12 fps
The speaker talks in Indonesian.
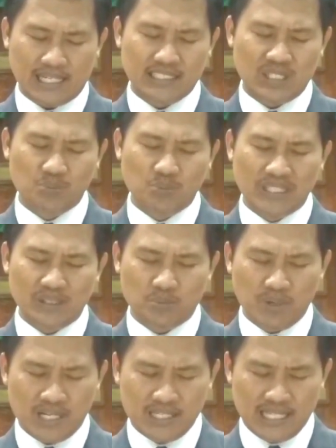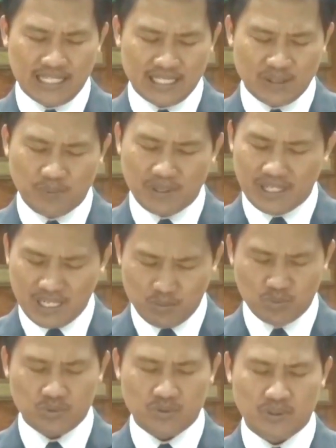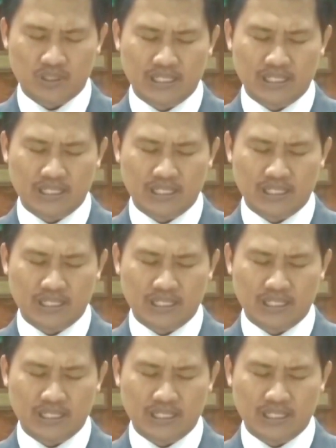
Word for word: hanya beribadah kepadamu